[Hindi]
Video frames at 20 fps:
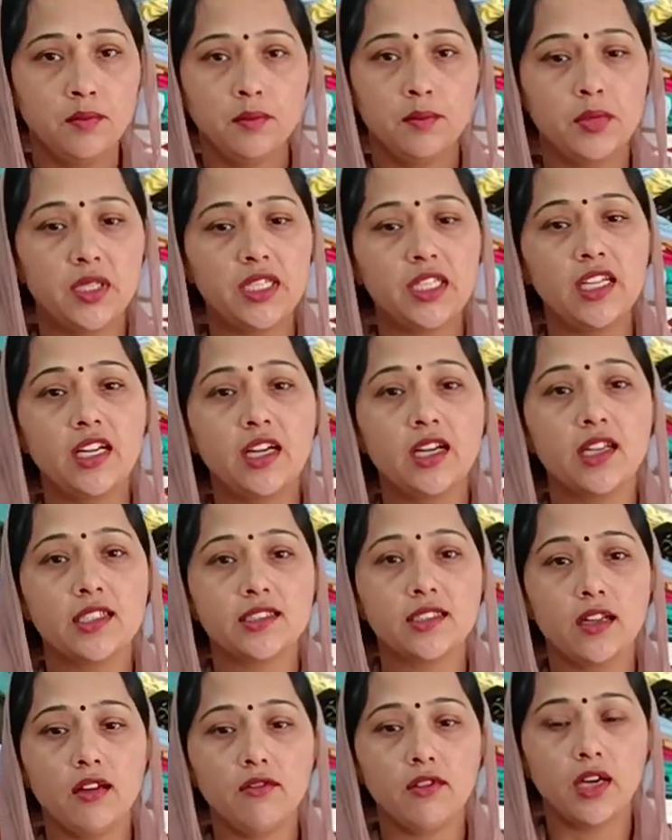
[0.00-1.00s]
पटियाला
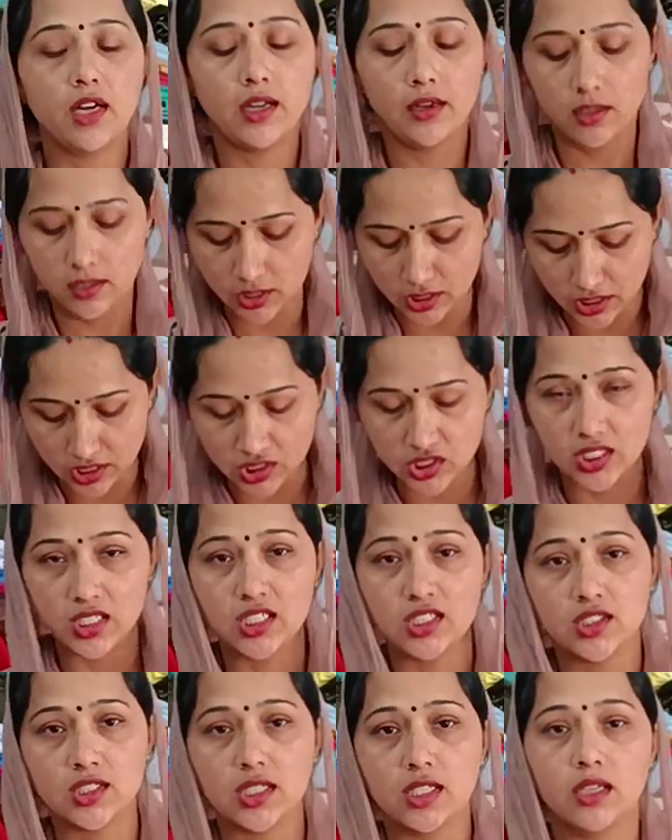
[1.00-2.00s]
सलवार नीचे
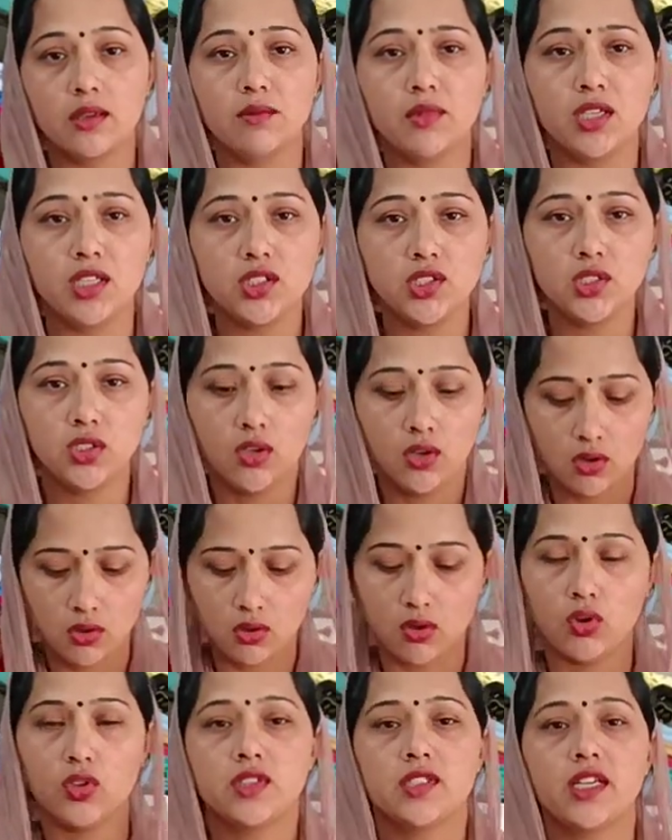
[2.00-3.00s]
नीचे कमीज
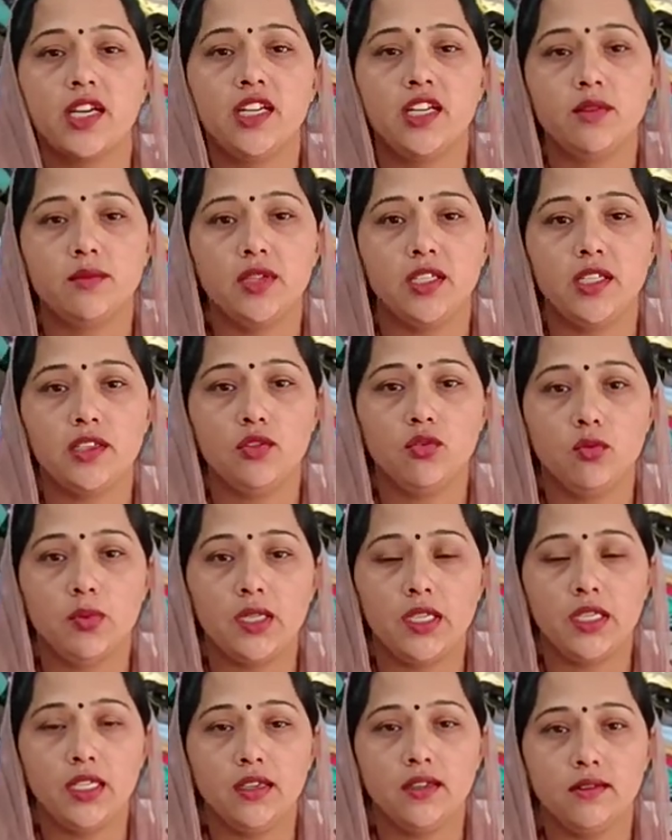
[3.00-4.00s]
और साइड में ये
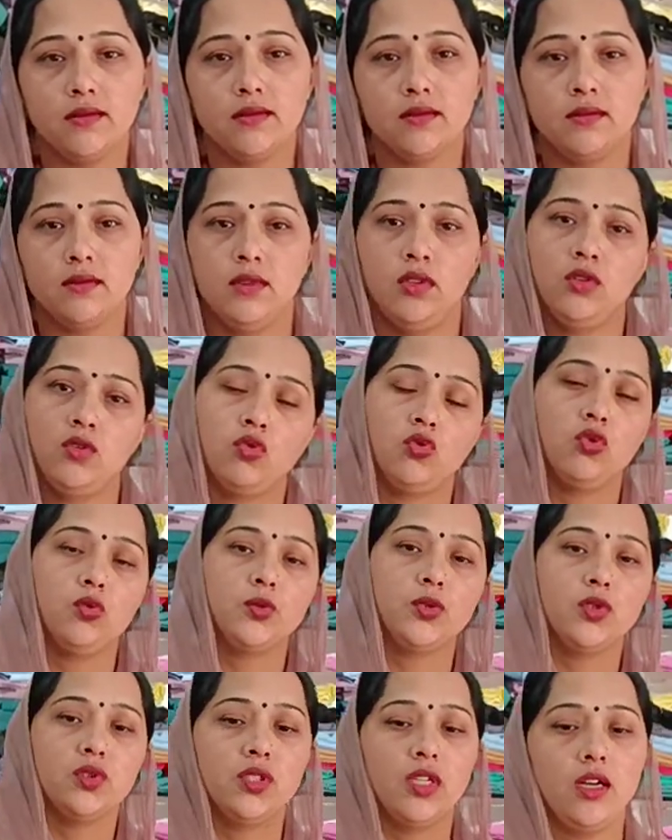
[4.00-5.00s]
दुपट्टा खूब
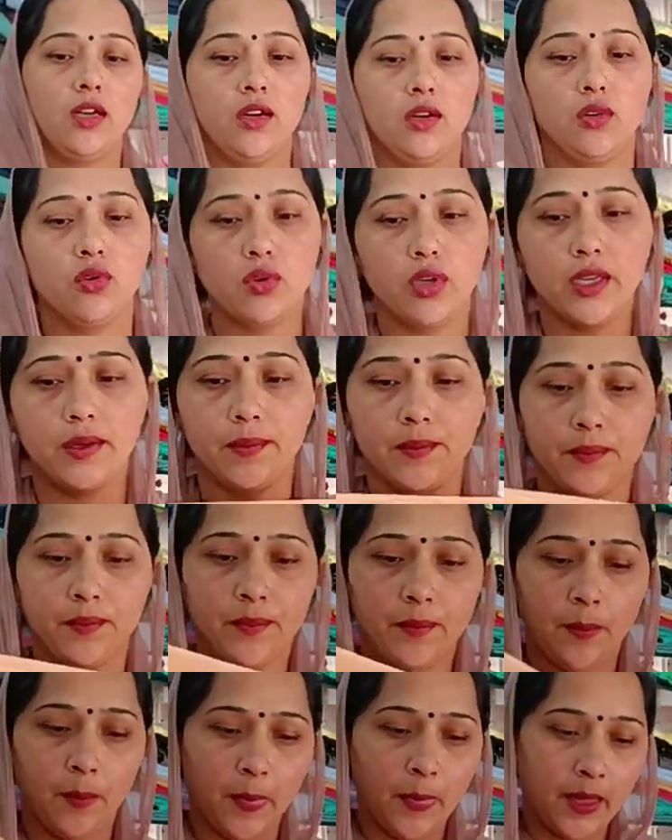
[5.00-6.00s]
सुंदर लगोगे
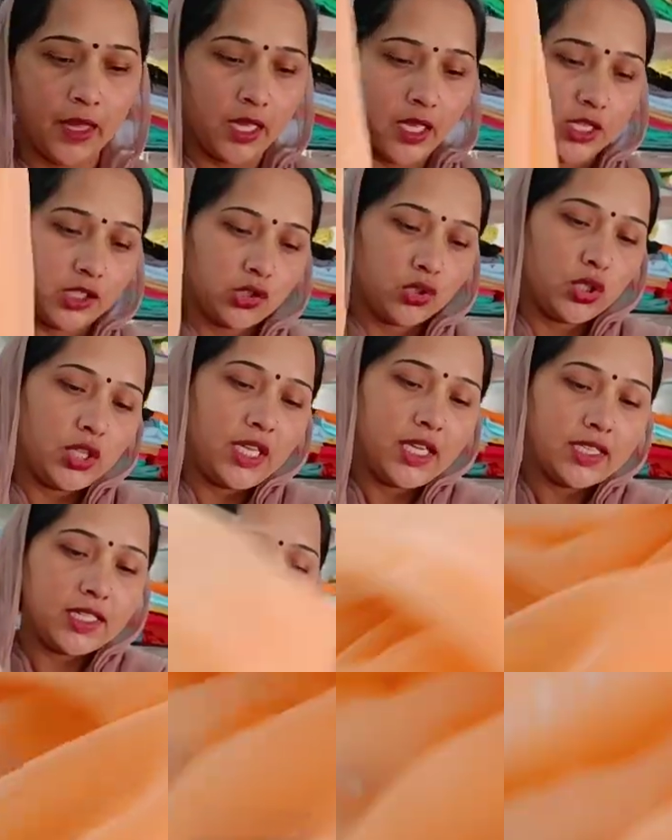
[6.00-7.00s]
तो ये थे
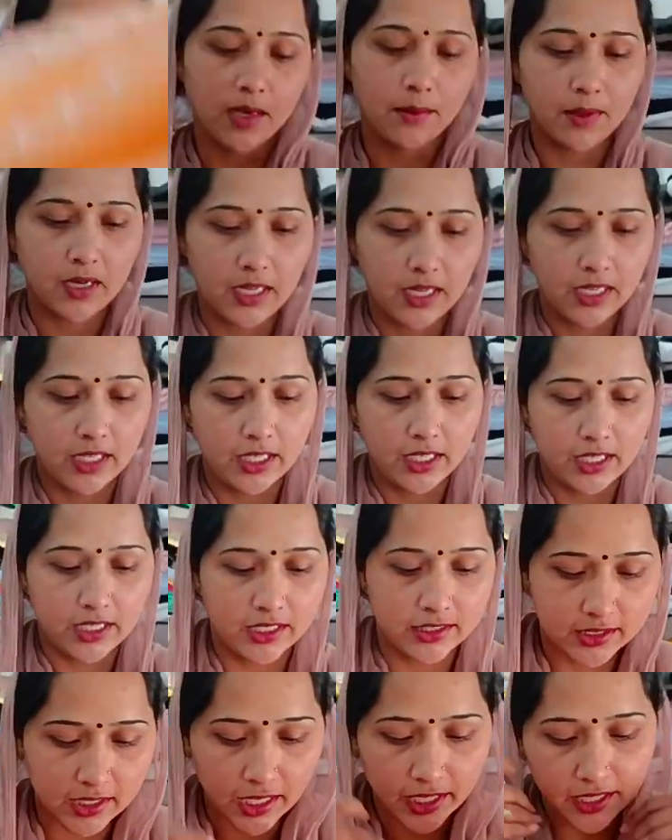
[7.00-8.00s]
आज के हमारे नए
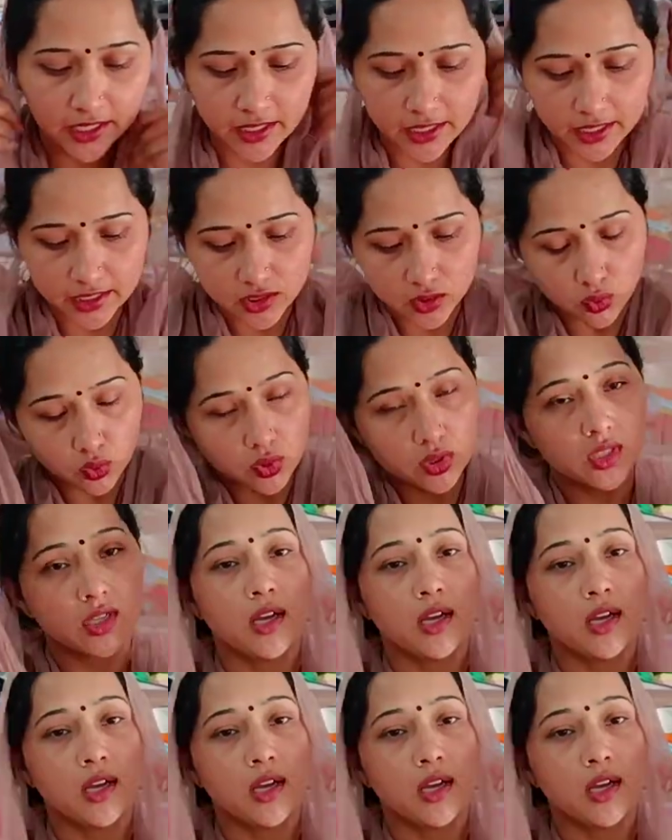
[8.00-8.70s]
डिज़ाइन नए सूट